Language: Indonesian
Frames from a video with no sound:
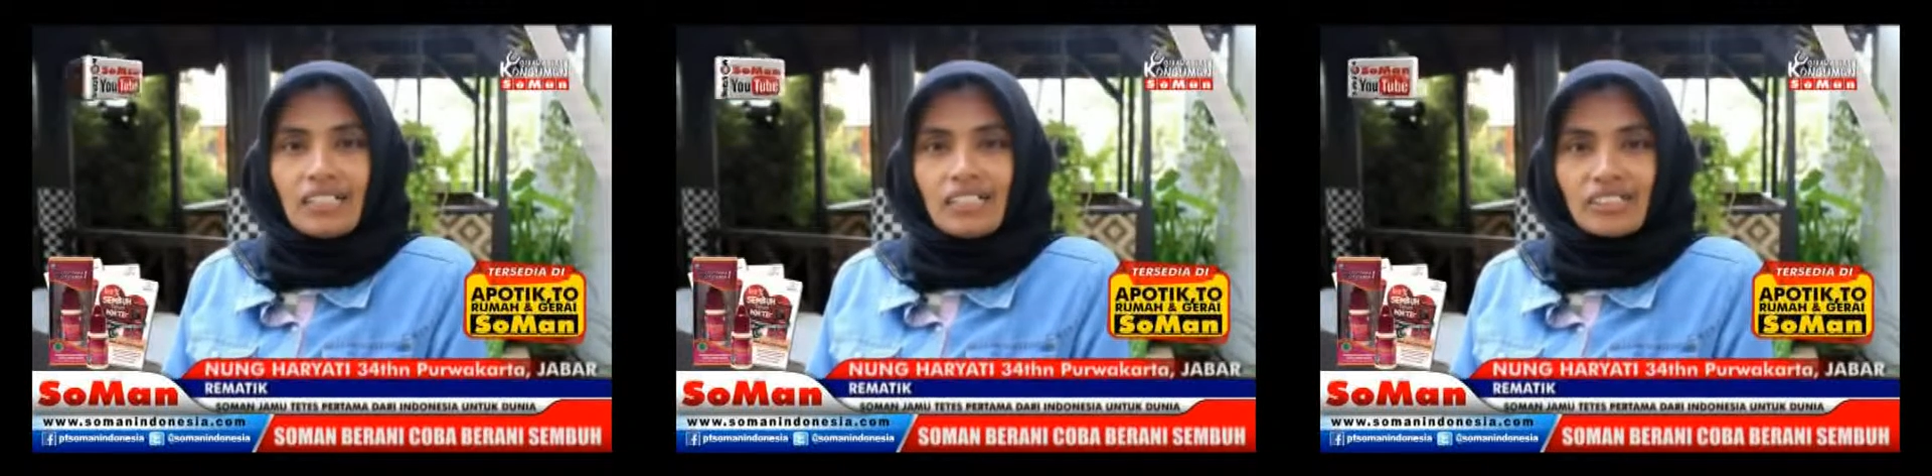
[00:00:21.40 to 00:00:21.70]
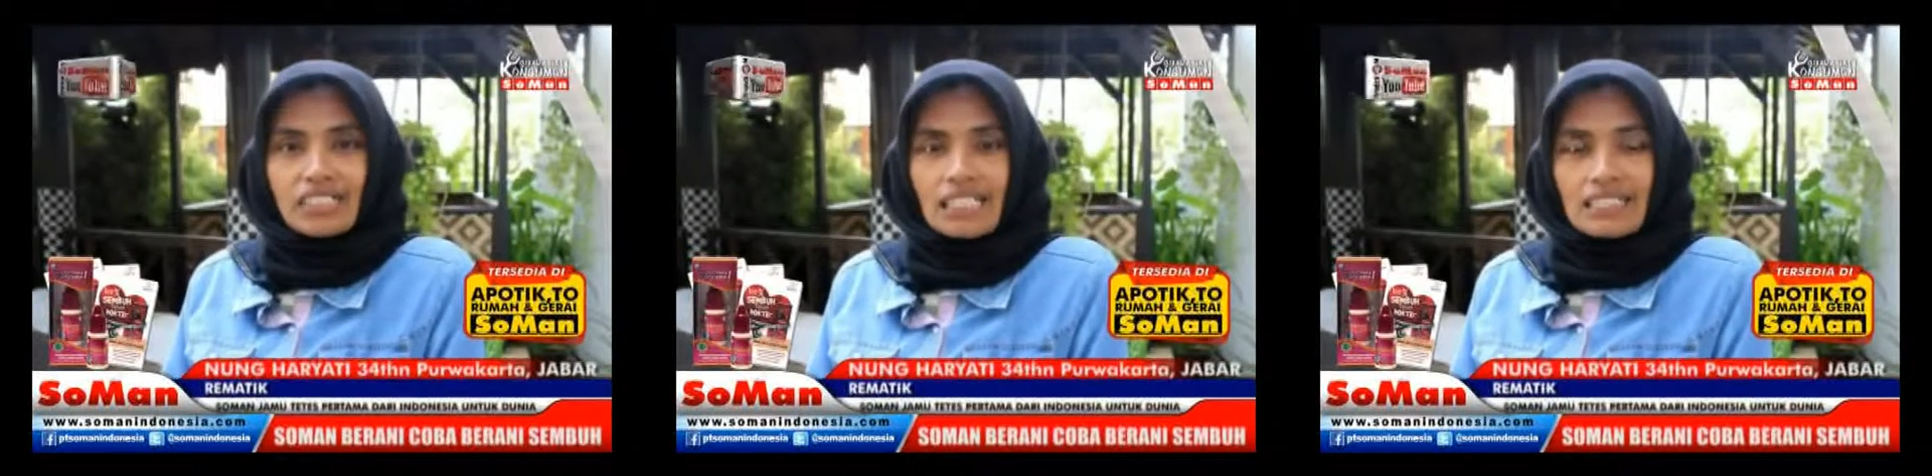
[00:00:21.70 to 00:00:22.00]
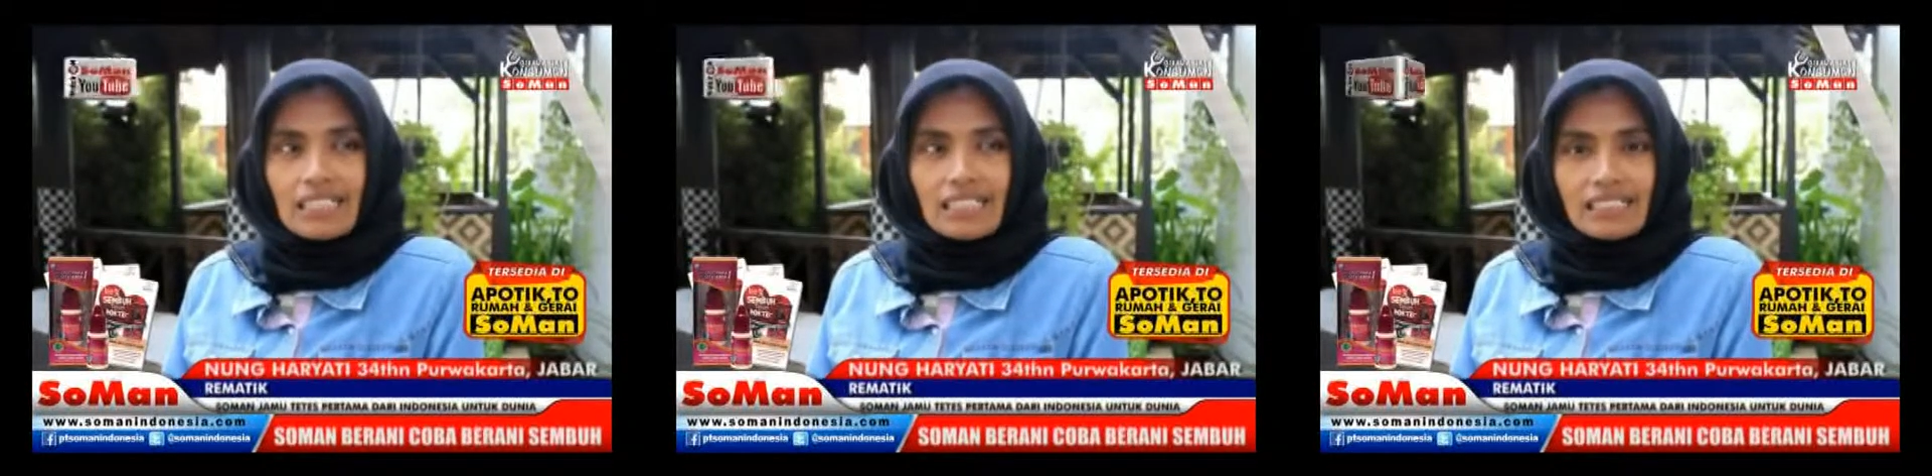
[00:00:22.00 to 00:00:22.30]

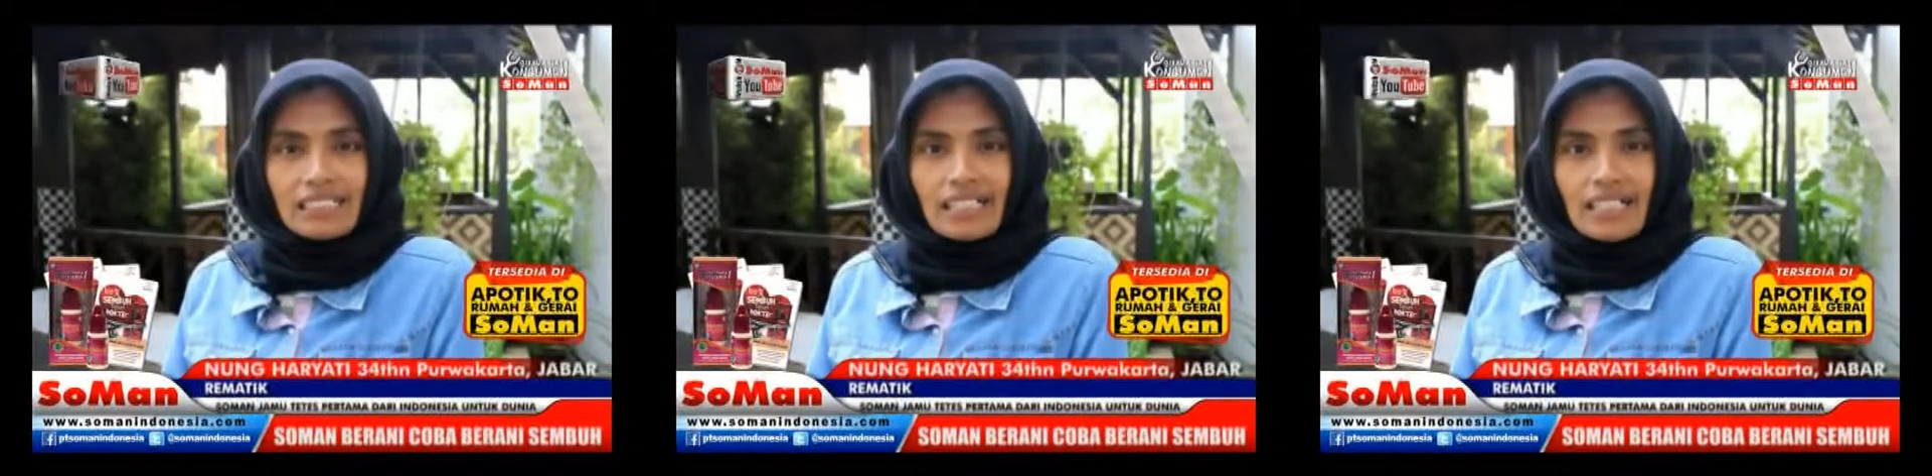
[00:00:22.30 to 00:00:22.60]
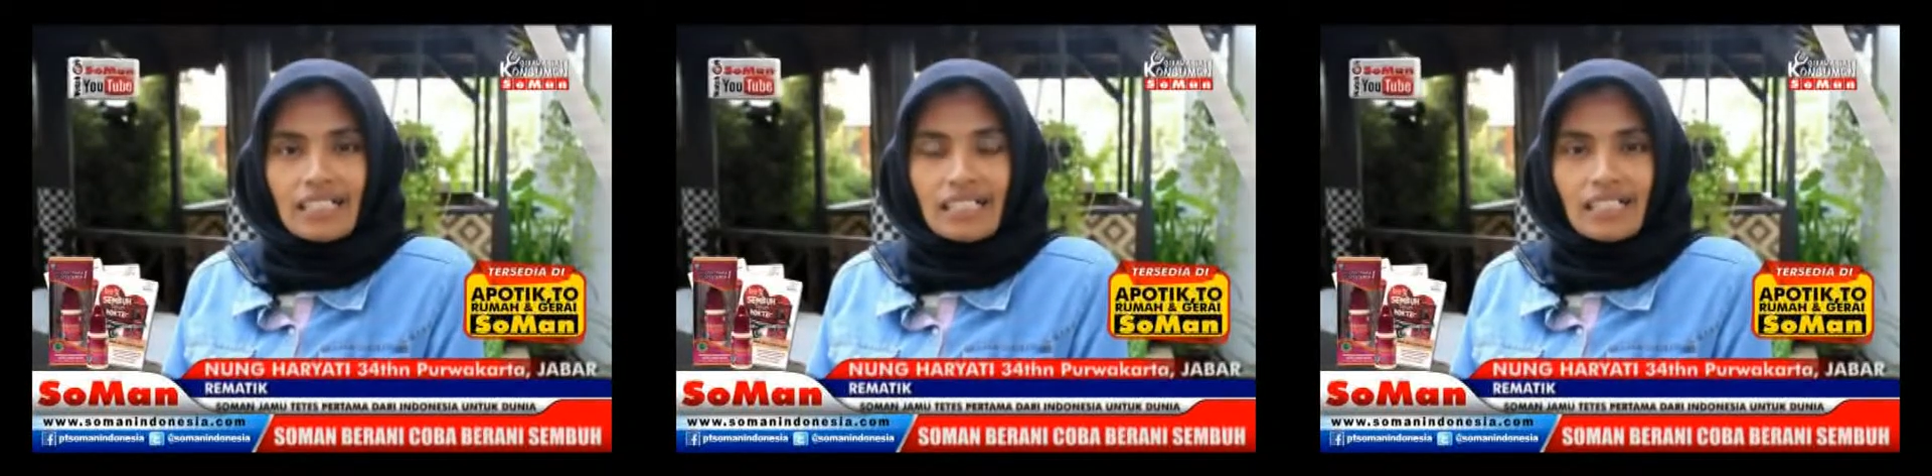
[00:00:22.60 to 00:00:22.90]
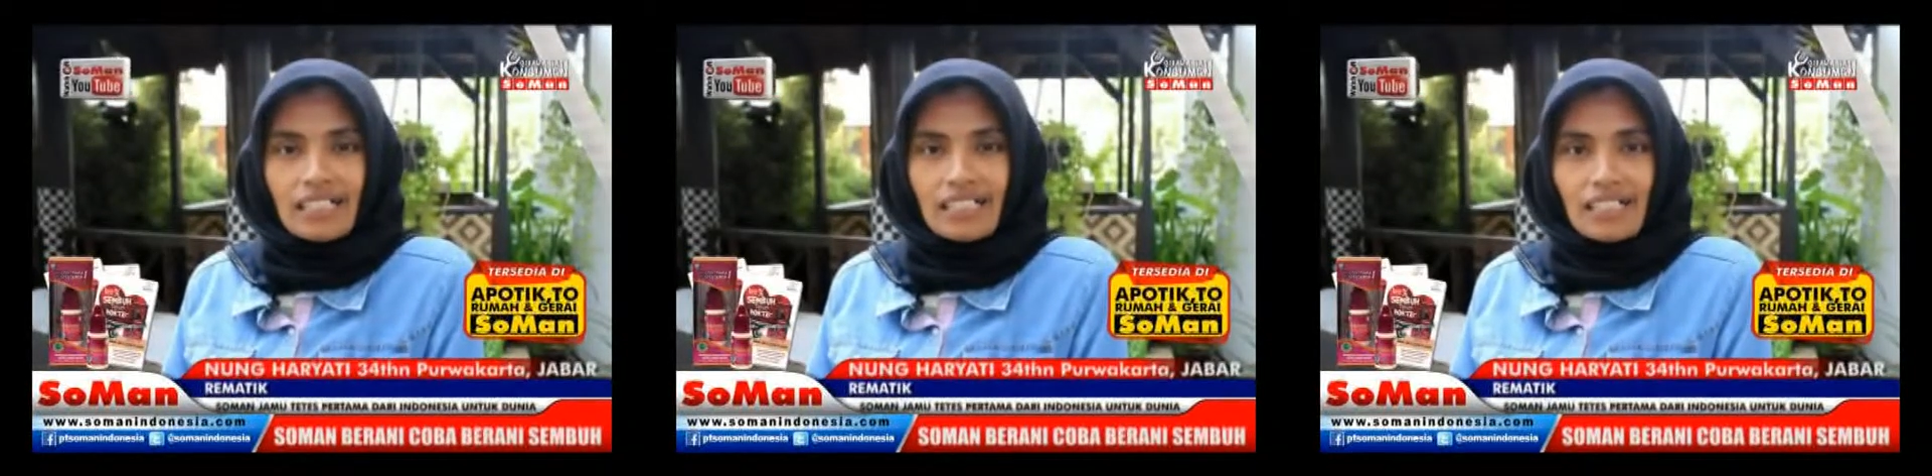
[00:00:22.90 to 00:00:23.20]
Usia saya
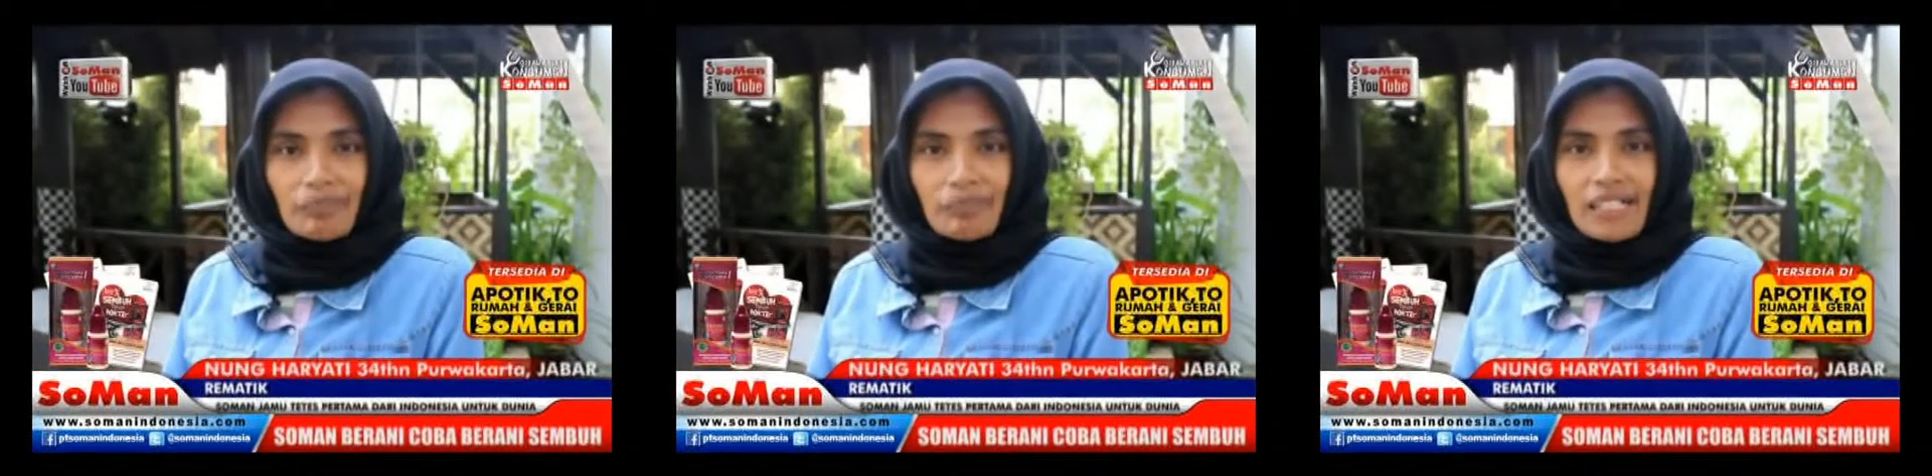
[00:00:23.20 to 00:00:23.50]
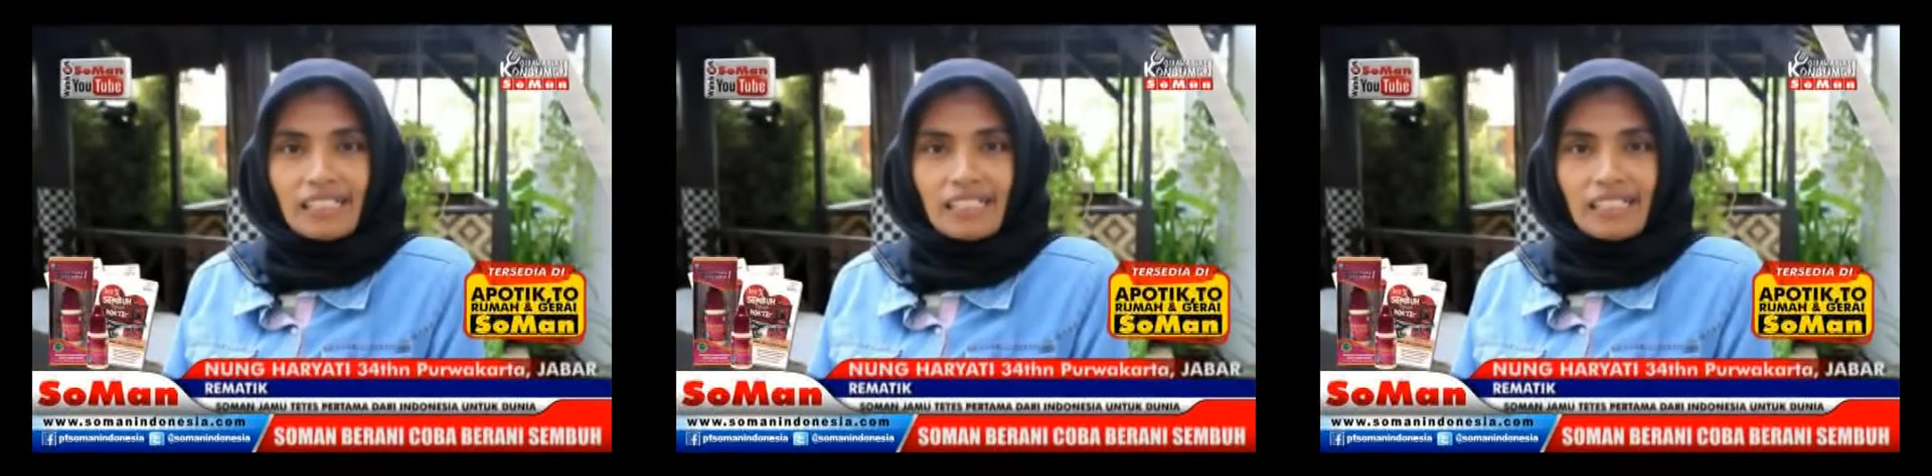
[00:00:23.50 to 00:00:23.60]
34